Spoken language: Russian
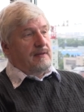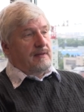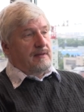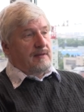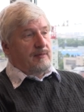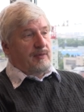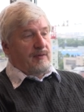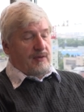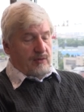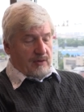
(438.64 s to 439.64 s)
э,
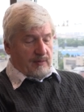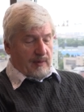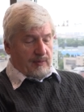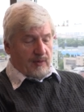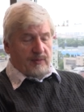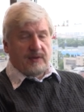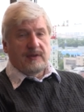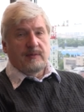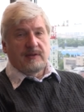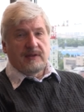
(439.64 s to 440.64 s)
повезет, то попробую с
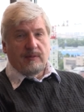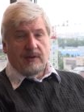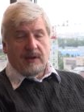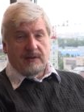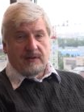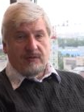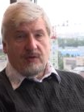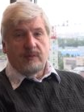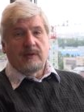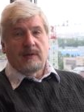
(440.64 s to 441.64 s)
этим разобраться, в
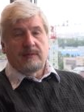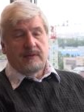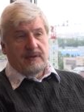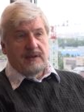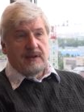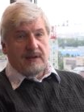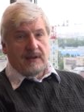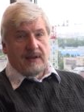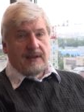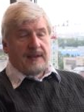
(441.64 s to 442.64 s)
чем там
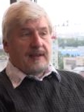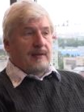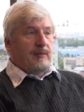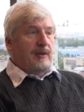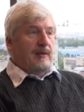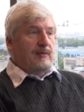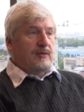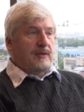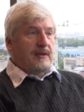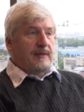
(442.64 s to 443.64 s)
дело. Потому
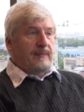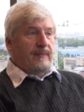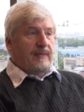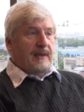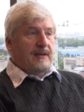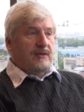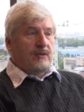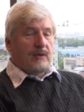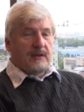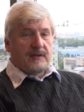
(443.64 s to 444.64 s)
что
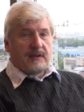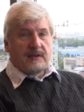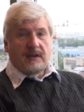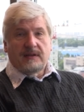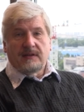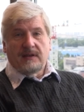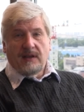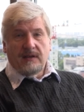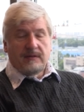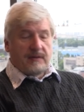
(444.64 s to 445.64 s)
ситуация так
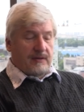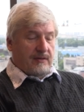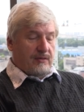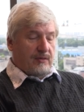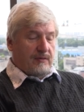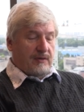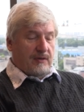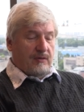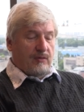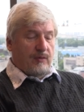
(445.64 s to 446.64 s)
складывается, что вот
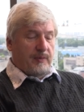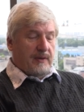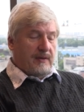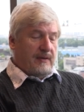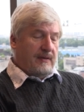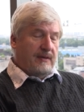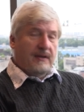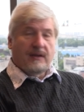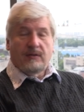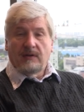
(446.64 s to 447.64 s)
этот опыт
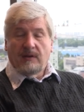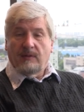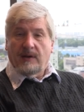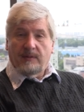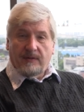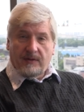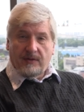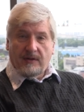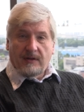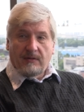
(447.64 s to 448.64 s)
Анатолия
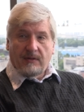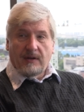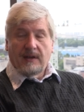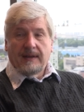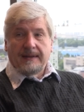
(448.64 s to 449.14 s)
Абрамовича, который